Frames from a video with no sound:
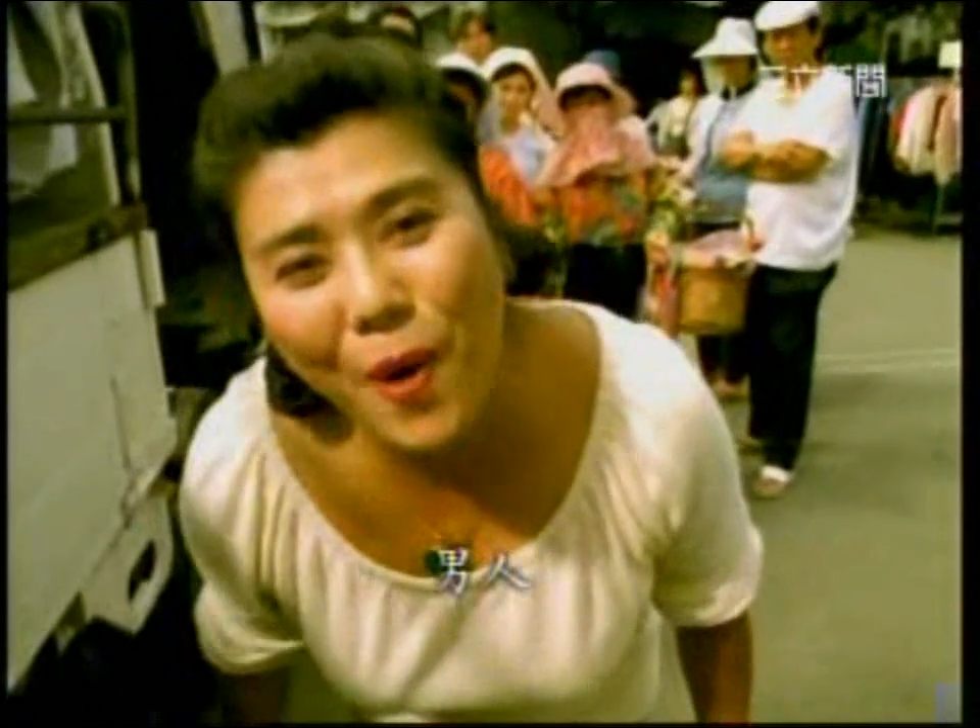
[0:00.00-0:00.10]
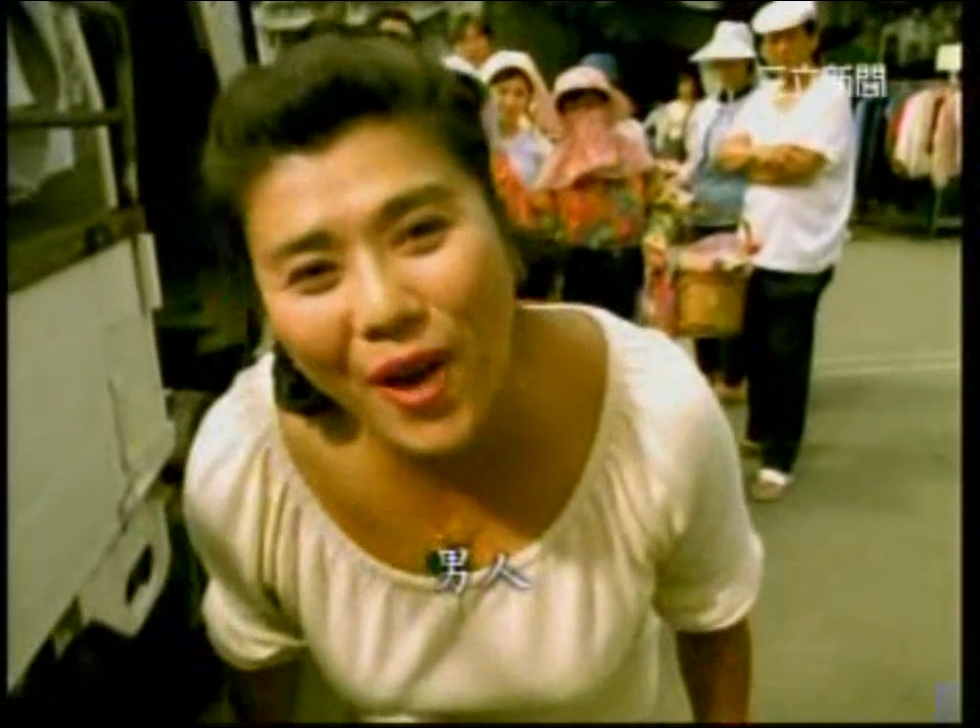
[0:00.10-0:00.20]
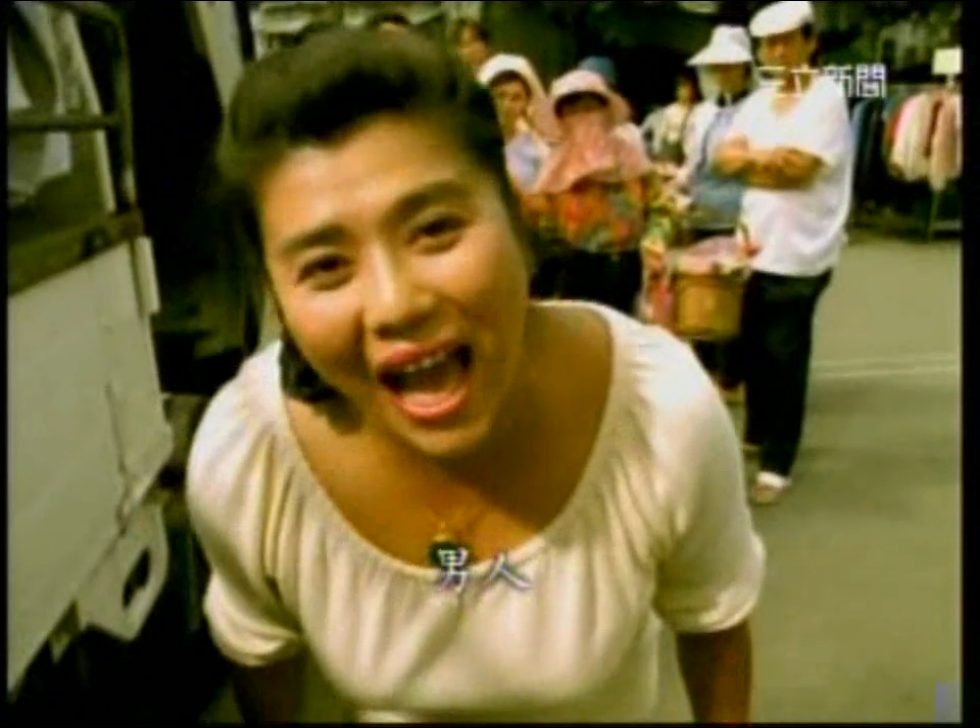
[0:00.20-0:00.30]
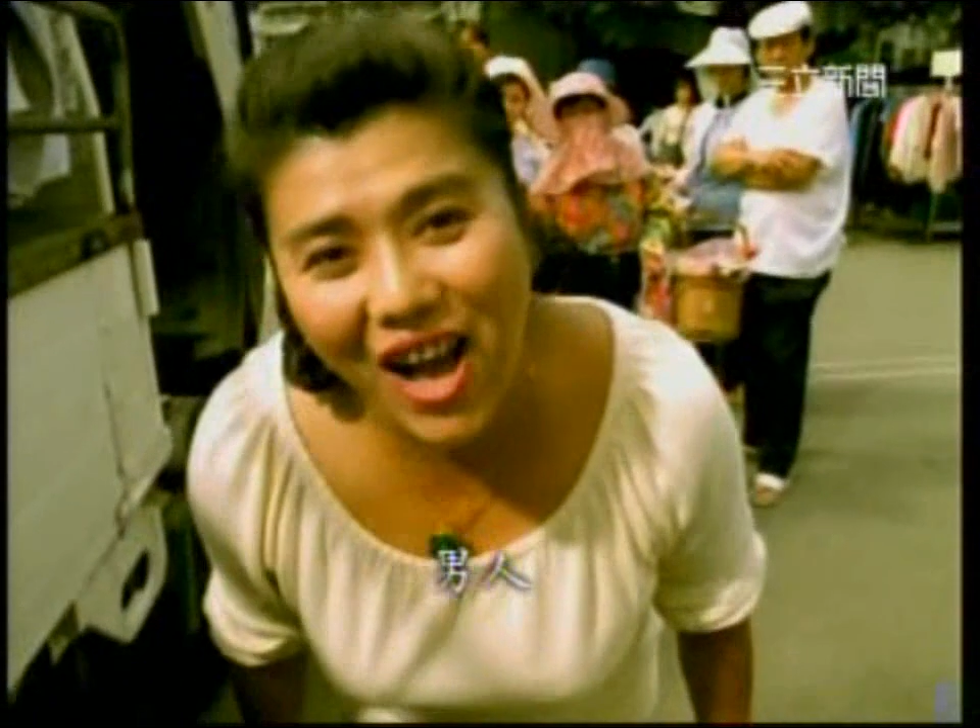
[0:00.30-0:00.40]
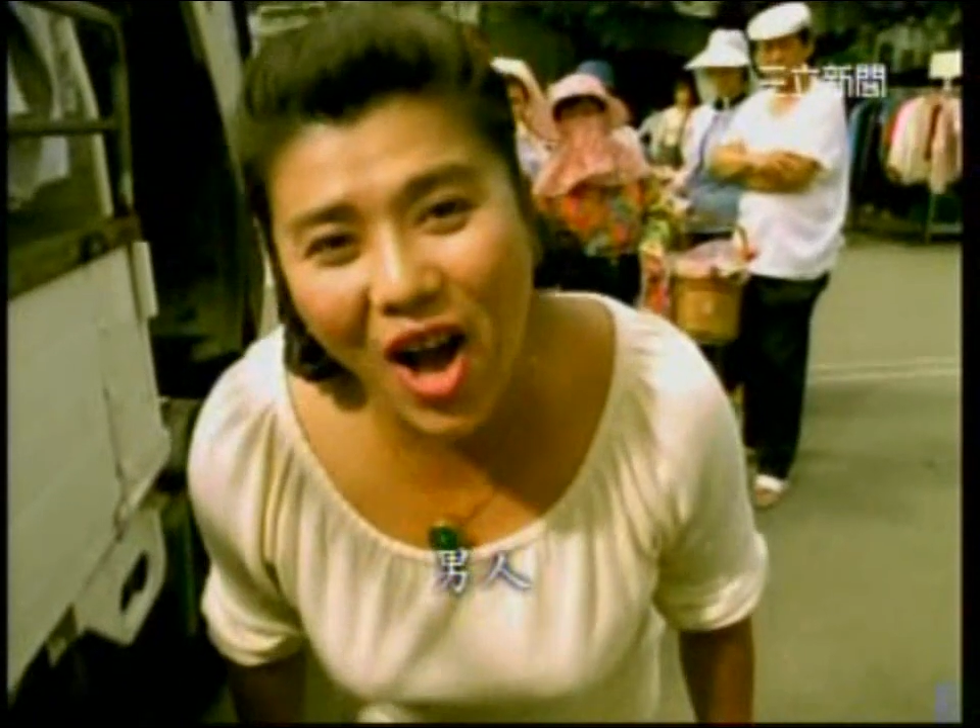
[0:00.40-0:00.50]

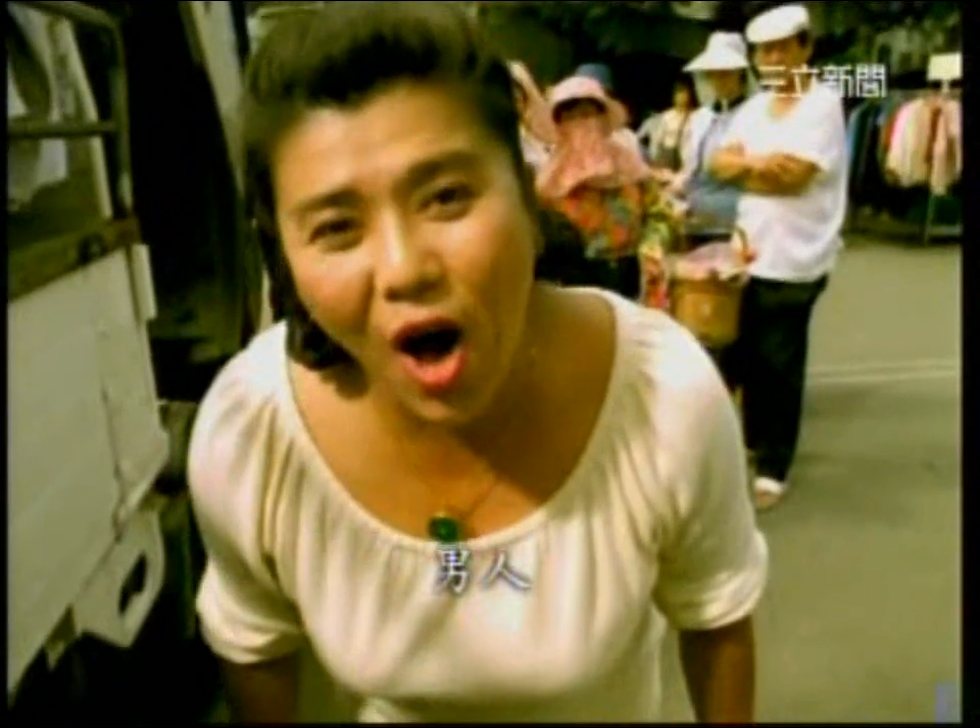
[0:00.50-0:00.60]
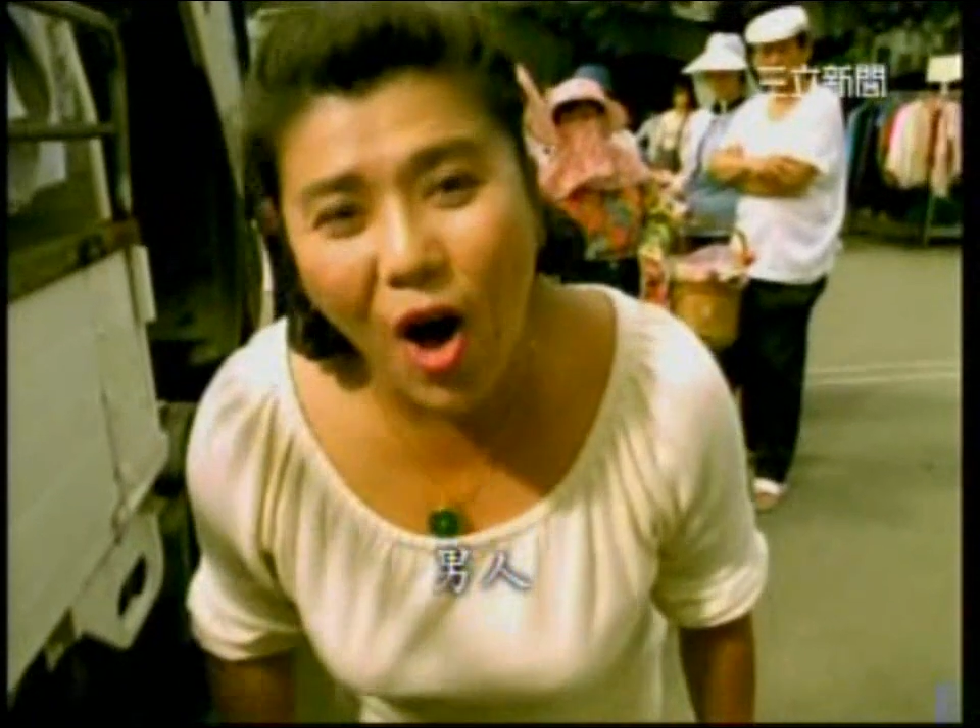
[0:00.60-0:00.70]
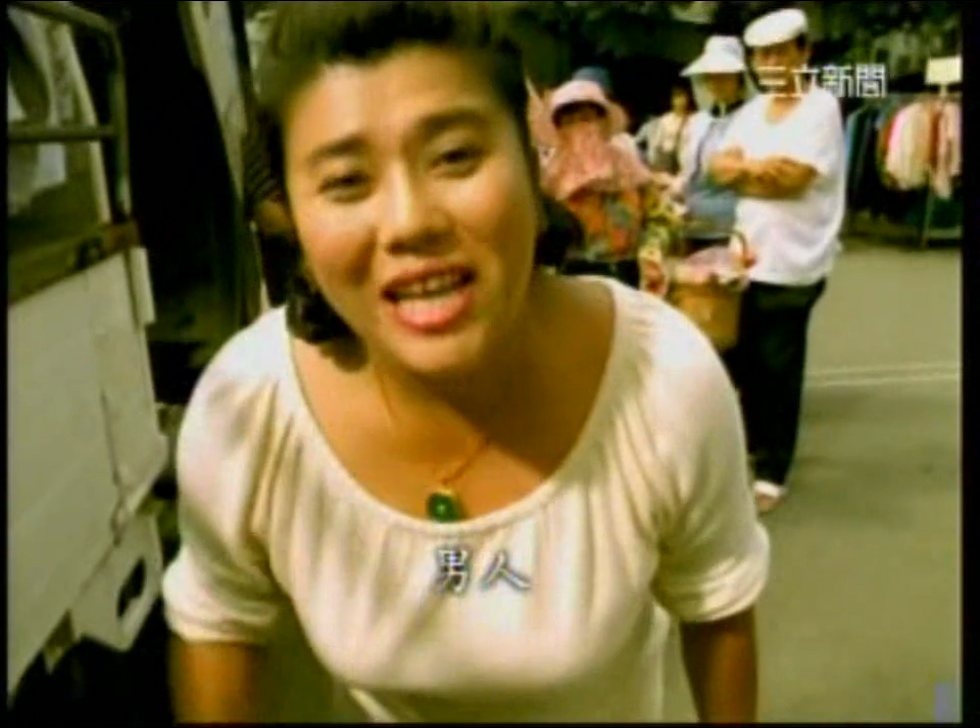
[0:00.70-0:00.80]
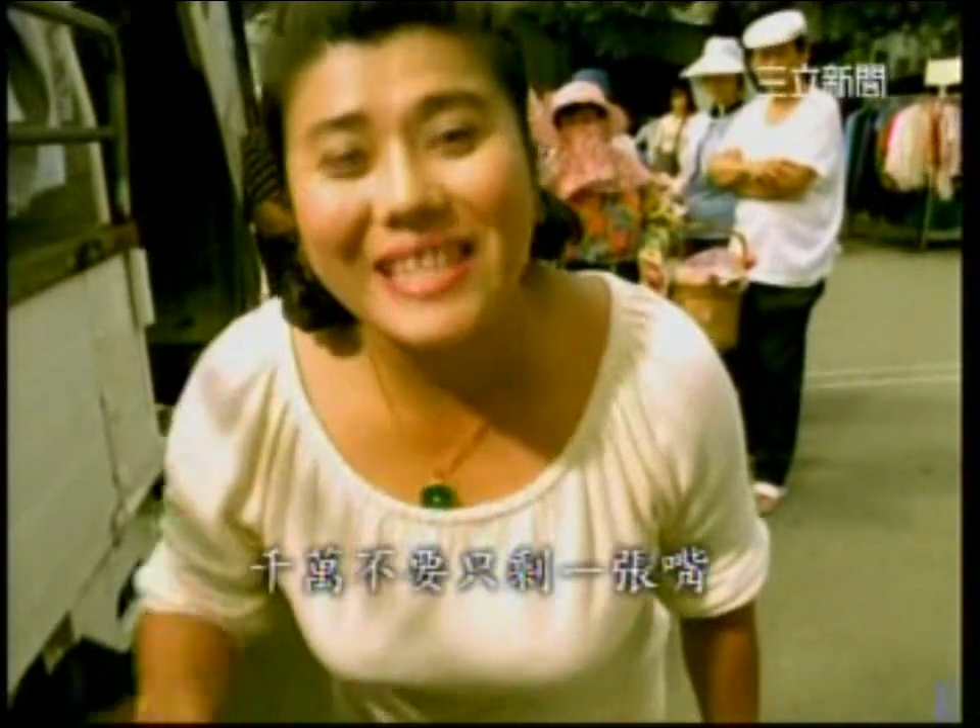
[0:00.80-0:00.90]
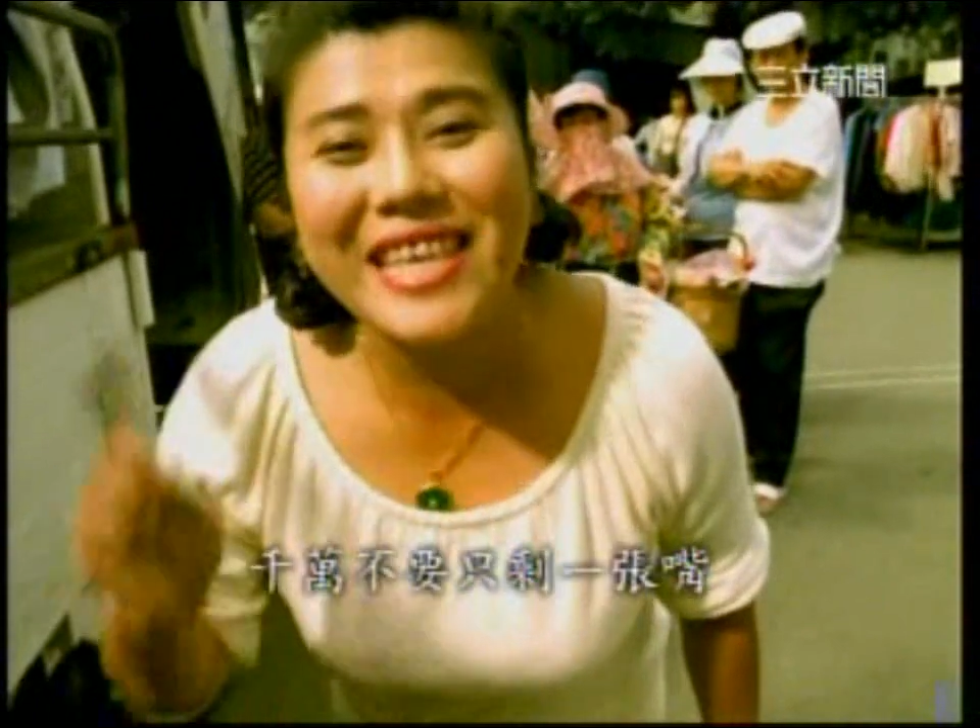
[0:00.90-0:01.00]
查甫人
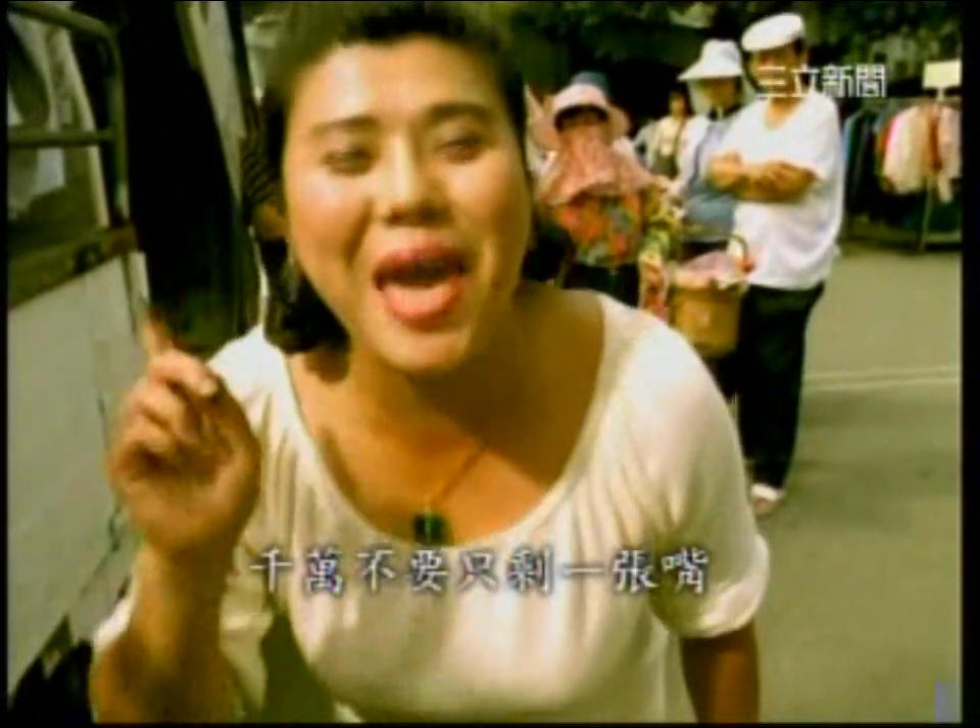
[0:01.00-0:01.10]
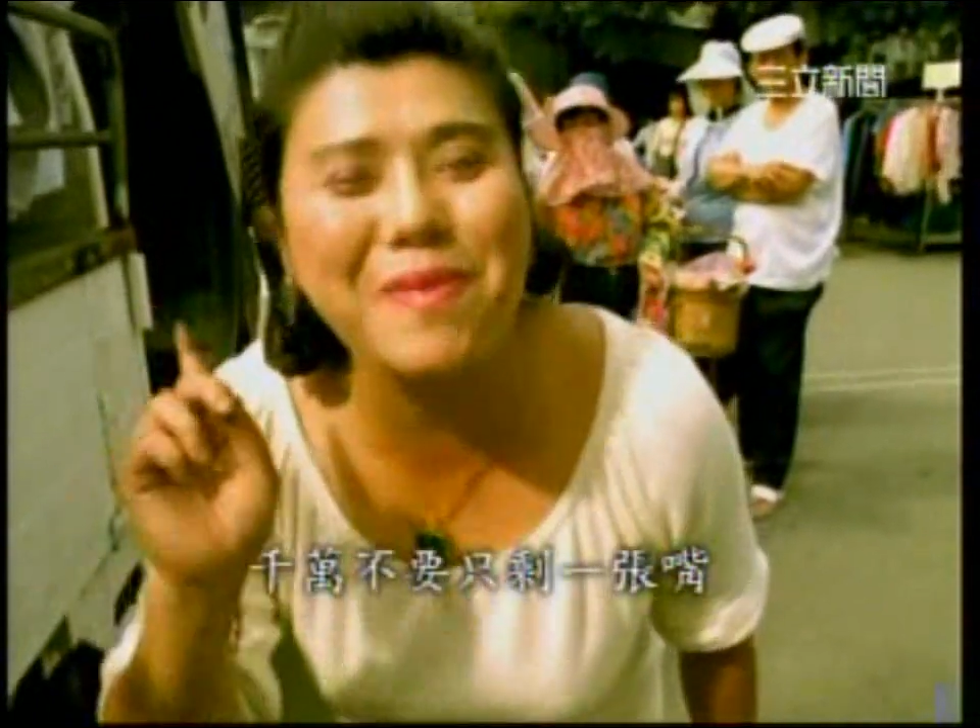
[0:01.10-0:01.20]
吼，